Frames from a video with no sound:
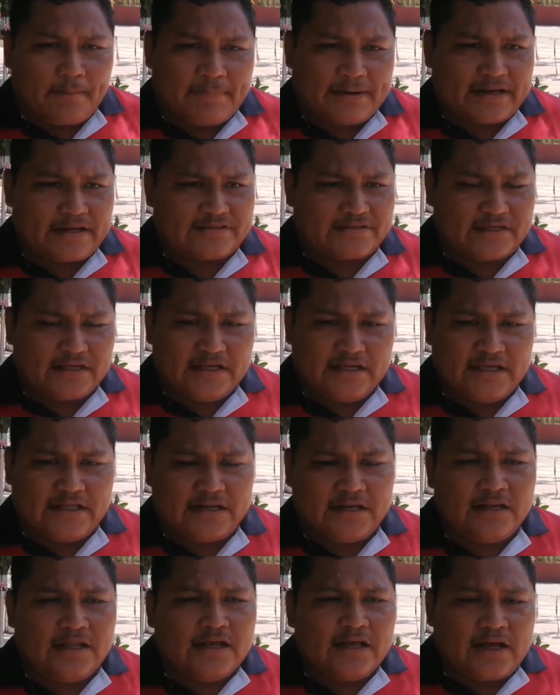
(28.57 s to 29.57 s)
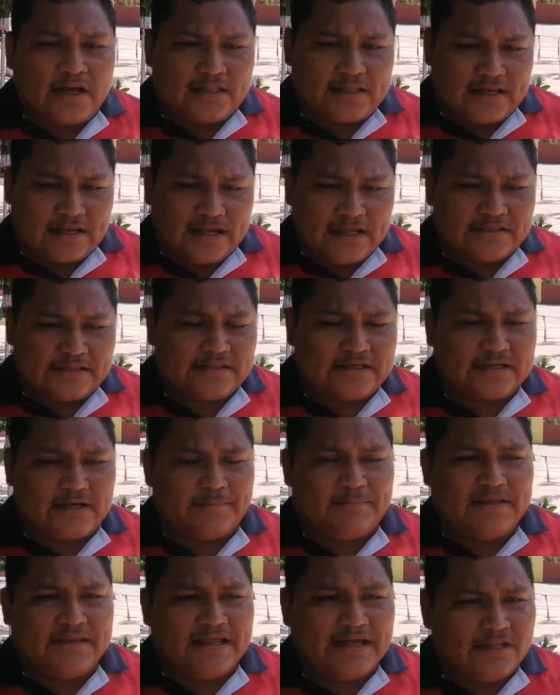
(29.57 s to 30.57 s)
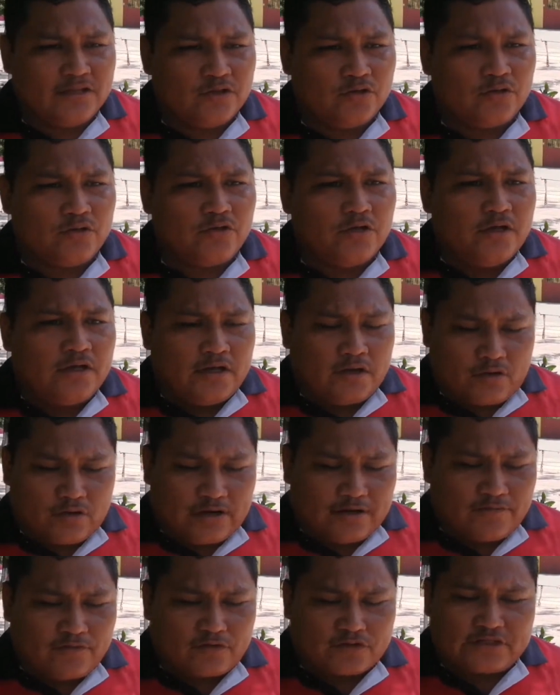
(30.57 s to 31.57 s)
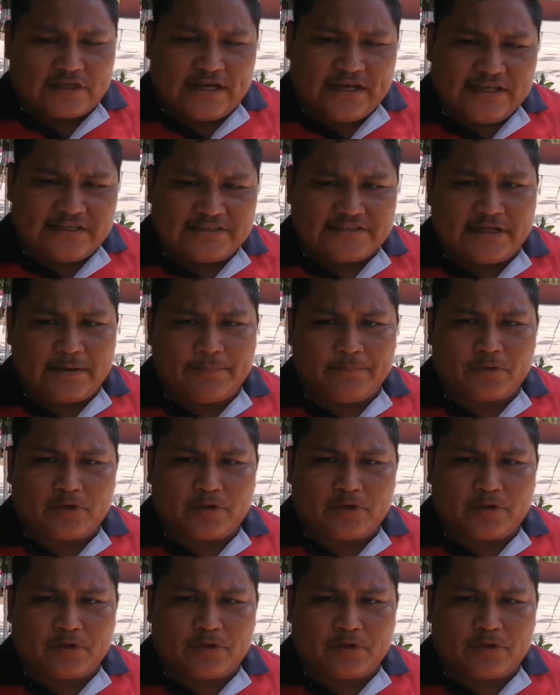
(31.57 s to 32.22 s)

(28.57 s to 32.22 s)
para seguir adelante caminando con la fortaleza,